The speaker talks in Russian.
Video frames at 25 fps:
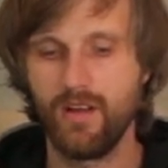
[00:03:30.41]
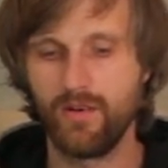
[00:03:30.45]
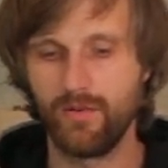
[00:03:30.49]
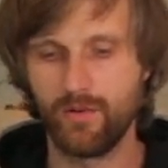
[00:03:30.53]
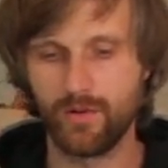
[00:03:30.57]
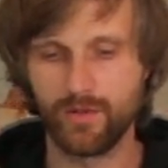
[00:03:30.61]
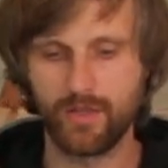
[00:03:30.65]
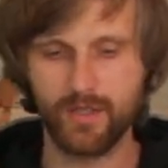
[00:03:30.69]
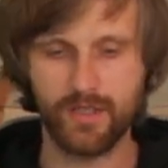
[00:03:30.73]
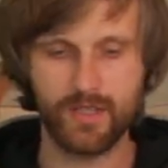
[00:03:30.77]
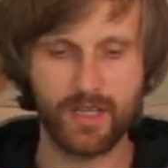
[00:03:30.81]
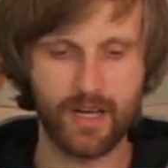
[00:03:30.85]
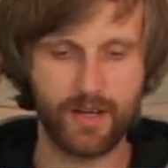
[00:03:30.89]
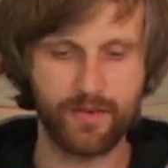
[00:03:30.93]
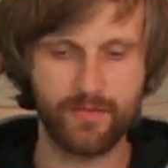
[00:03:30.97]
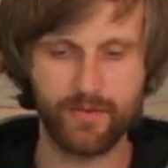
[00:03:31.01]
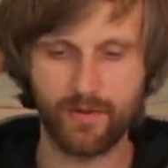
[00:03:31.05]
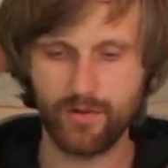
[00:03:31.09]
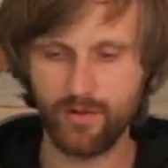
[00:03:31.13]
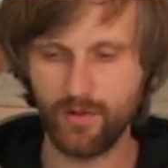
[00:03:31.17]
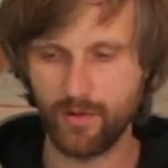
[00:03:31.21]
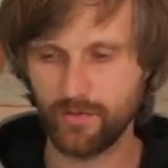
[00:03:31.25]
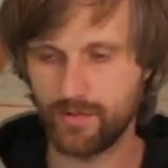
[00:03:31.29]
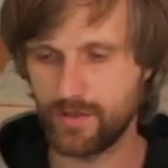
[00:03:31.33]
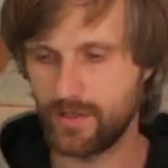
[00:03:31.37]
Вот. Итак,
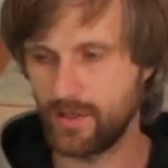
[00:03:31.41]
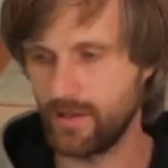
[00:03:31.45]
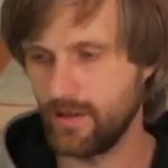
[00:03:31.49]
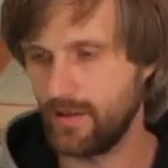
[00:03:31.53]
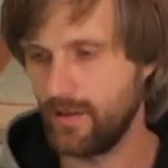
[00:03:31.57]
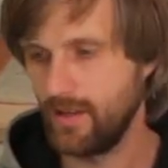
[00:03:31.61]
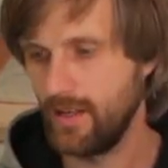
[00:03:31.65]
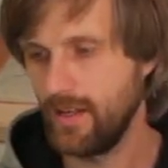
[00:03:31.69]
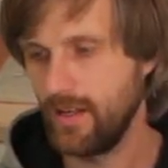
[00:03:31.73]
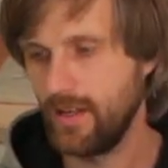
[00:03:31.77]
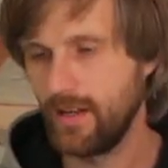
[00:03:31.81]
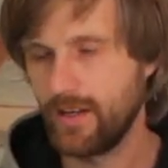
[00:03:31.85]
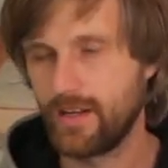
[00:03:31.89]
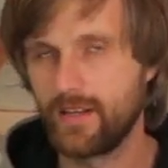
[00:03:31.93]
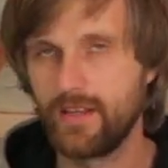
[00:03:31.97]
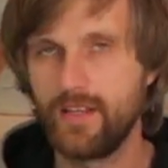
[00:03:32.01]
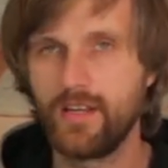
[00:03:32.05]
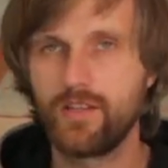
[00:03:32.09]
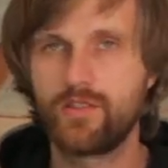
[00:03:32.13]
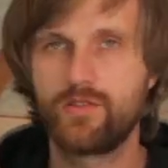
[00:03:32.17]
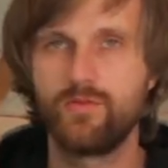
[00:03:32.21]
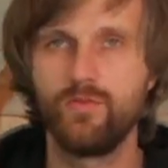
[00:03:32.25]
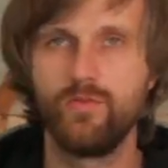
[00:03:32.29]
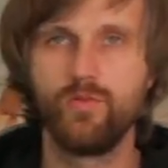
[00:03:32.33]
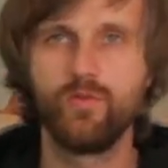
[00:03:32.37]
вернемся к
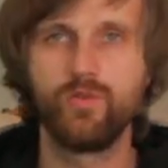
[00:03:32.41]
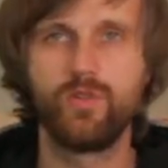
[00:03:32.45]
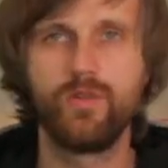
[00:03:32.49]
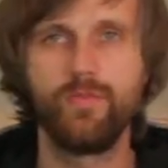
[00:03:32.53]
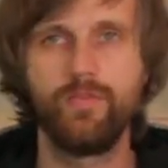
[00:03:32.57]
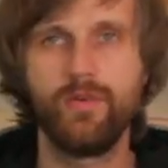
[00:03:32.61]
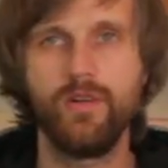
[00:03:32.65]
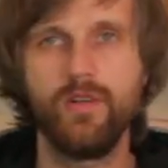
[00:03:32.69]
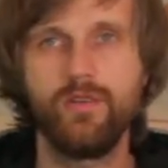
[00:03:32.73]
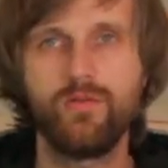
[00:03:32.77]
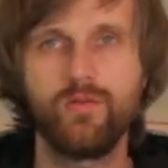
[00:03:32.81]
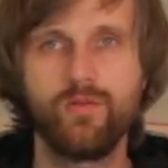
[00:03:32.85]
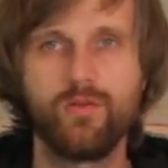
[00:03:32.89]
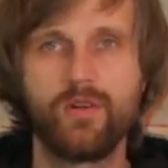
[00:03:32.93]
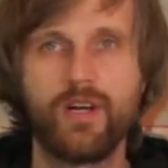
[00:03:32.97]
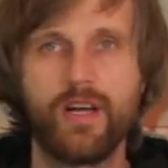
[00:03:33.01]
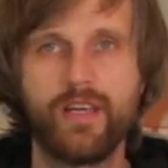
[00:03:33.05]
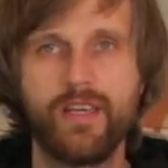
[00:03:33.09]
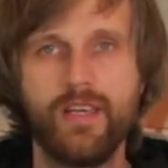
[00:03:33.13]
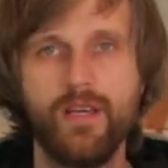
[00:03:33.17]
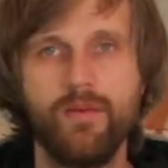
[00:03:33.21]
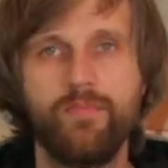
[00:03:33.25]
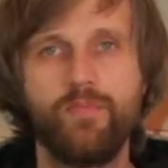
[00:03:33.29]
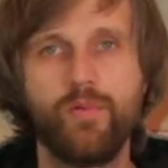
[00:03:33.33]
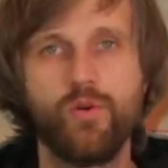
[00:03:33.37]
нашему утеплителю.
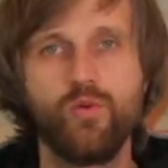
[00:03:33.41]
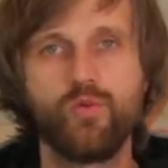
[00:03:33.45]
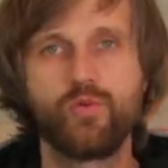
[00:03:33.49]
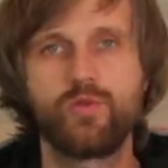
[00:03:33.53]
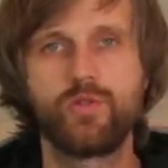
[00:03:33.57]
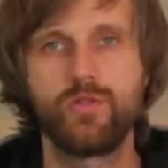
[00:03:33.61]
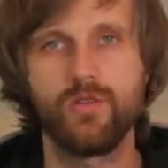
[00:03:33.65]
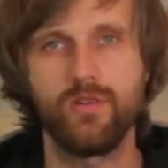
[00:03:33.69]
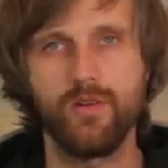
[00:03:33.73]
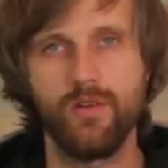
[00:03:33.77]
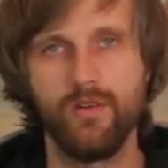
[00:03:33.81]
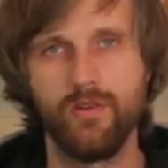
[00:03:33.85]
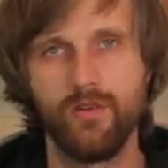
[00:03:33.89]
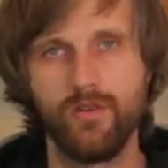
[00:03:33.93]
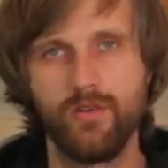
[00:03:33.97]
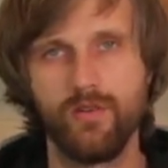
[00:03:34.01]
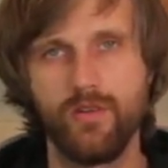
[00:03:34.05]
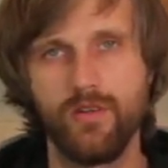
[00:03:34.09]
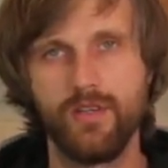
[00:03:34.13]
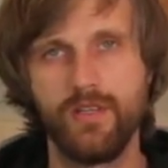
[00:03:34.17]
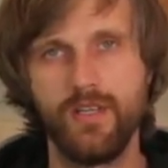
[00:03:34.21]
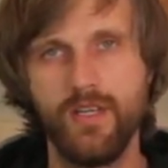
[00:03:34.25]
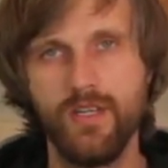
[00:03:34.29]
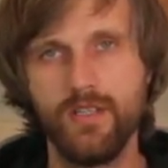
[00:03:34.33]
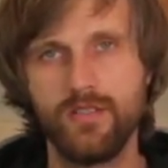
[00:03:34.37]
Какие плюсы
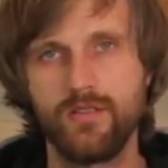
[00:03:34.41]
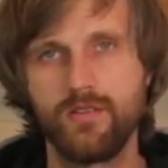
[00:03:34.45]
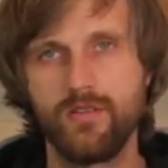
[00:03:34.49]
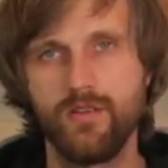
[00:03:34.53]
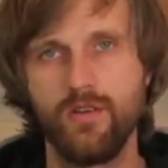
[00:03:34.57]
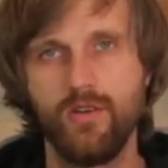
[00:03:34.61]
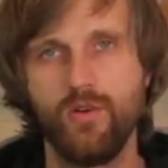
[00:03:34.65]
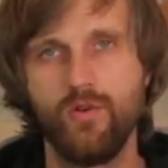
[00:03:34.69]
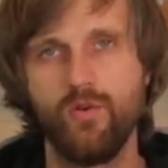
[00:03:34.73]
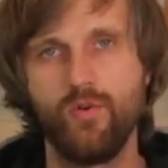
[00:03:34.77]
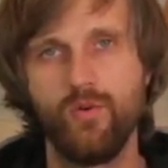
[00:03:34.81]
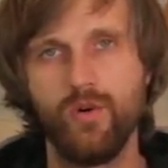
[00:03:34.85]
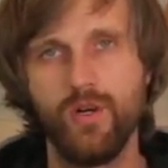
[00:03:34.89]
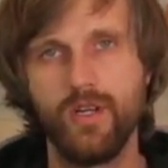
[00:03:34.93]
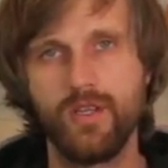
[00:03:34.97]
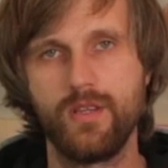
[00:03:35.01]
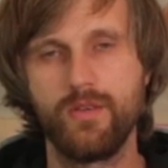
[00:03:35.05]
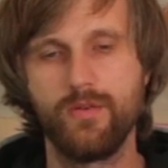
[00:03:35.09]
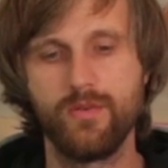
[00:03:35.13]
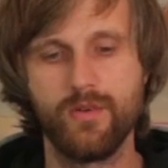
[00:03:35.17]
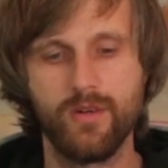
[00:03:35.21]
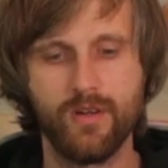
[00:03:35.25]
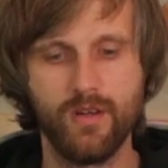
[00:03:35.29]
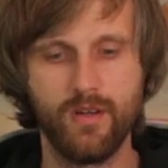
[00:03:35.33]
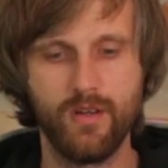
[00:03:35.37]
есть у
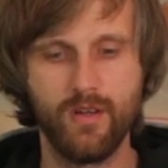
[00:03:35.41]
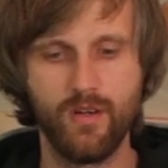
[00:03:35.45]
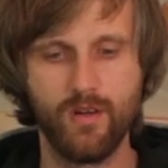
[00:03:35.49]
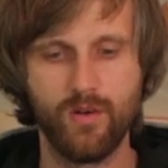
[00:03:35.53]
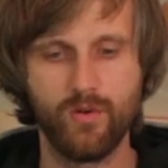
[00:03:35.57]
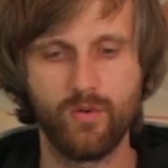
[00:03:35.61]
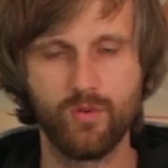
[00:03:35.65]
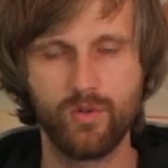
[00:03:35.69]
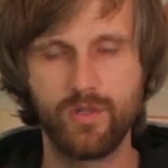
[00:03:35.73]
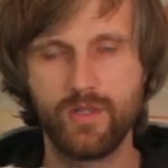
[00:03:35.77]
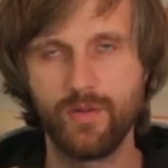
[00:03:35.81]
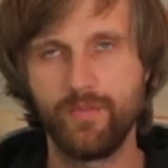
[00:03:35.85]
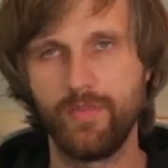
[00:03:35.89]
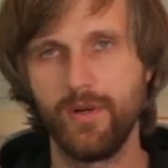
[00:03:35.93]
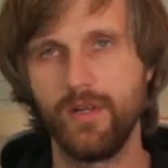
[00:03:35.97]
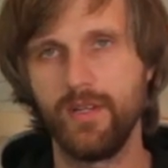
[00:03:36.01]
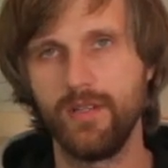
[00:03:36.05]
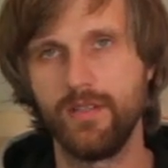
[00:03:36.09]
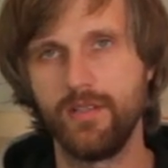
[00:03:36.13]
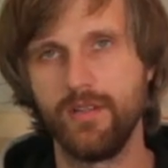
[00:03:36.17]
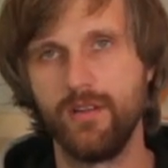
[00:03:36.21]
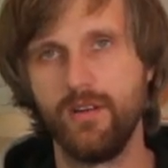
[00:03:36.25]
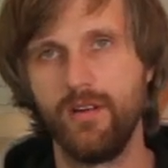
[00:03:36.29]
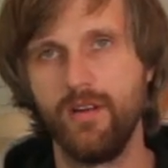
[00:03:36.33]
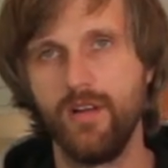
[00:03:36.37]
этого
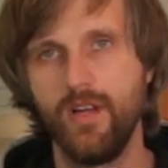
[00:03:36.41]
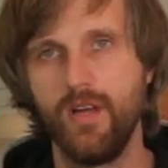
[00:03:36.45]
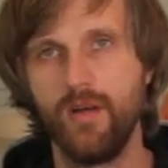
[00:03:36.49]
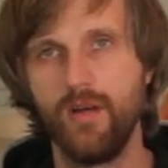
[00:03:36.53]
утеплителя?